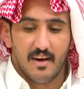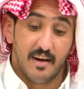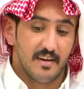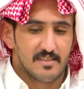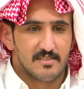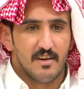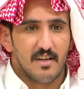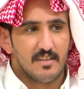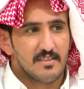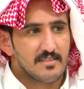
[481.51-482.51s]
غير بزد
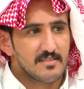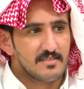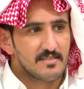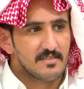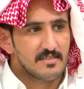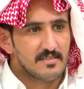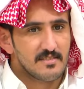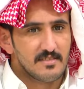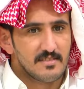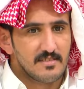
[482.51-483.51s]
عليك بمن عليك
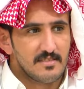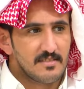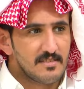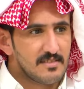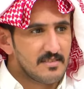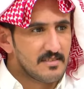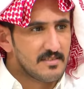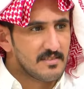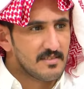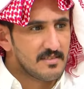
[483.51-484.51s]
فم كذا